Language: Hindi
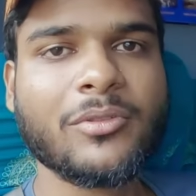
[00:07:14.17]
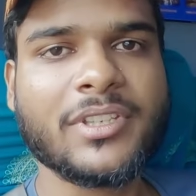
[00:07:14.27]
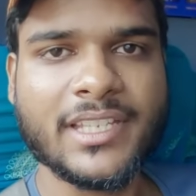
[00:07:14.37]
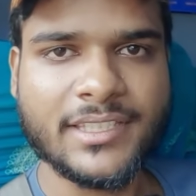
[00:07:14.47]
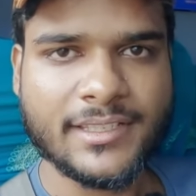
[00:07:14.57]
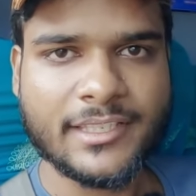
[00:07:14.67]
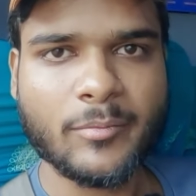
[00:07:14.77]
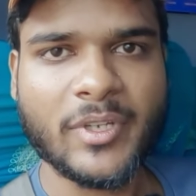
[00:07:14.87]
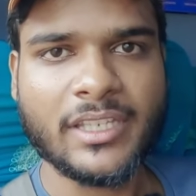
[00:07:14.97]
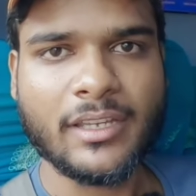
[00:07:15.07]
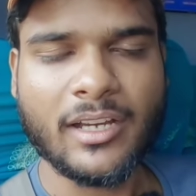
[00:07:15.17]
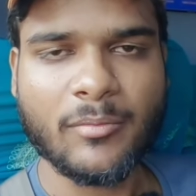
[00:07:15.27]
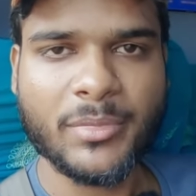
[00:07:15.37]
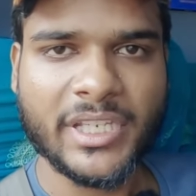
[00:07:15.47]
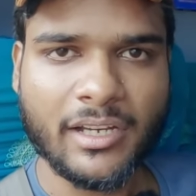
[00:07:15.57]
तो ये चीज़ है भाई
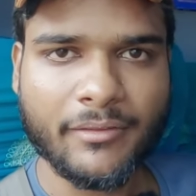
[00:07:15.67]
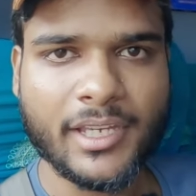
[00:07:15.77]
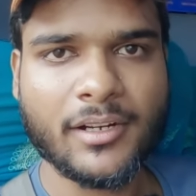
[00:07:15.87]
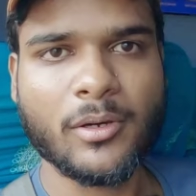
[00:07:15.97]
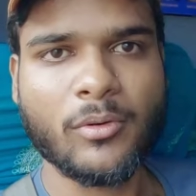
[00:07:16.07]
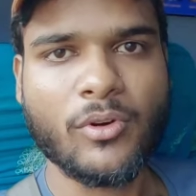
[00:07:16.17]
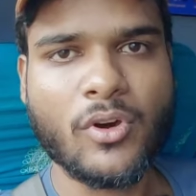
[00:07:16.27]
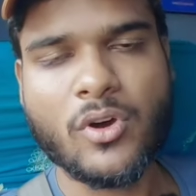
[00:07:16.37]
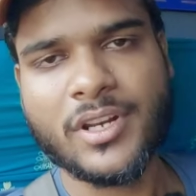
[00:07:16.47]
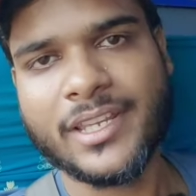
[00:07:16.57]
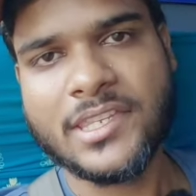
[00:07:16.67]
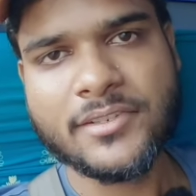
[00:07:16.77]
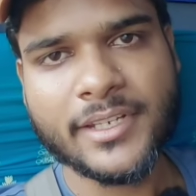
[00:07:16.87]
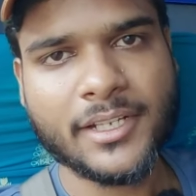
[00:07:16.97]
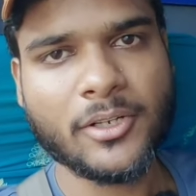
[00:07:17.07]
आप भी अवेयर रहो और
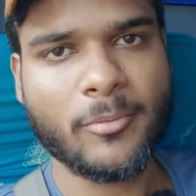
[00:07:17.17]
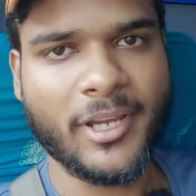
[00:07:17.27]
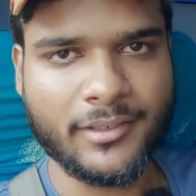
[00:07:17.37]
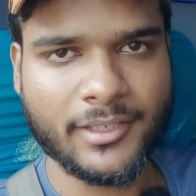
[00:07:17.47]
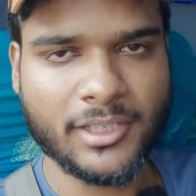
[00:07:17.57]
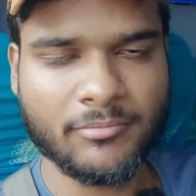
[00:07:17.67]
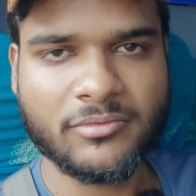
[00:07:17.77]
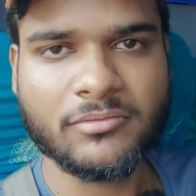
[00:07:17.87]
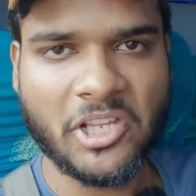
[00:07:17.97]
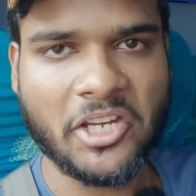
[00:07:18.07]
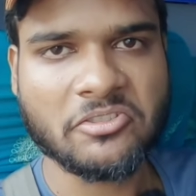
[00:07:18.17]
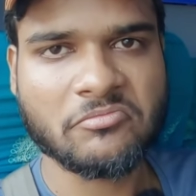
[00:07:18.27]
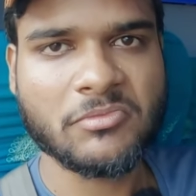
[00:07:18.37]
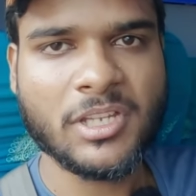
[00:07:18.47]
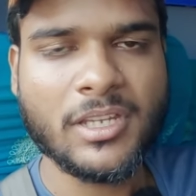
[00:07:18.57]
स्ट्रिक्ट रहो भाई एकदम
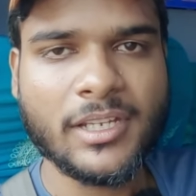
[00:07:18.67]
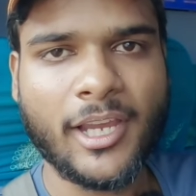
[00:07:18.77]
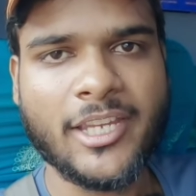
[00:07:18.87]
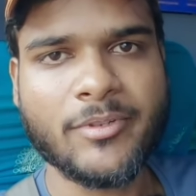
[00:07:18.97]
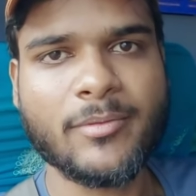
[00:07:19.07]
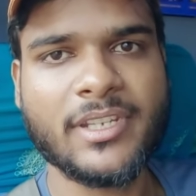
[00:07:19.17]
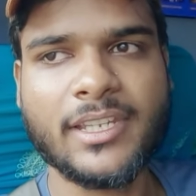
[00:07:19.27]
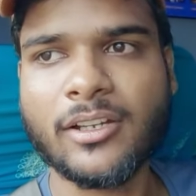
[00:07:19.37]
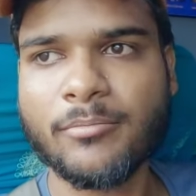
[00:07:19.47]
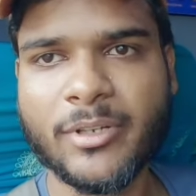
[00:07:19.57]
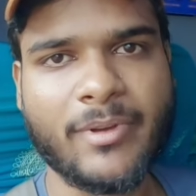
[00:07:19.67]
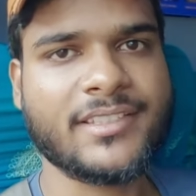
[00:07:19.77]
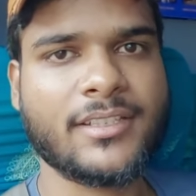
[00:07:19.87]
टाइट कहीं पे भी नहीं कंप्रोमाइज़